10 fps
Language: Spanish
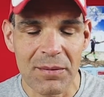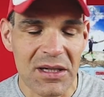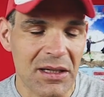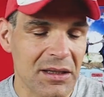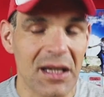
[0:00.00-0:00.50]
me
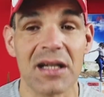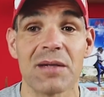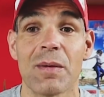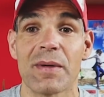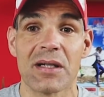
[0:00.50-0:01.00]
senté a que
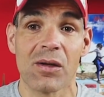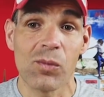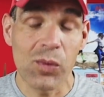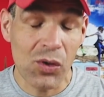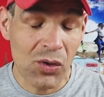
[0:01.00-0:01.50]
se me pasara
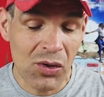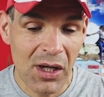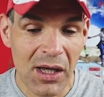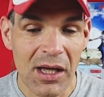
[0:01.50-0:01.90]
un poco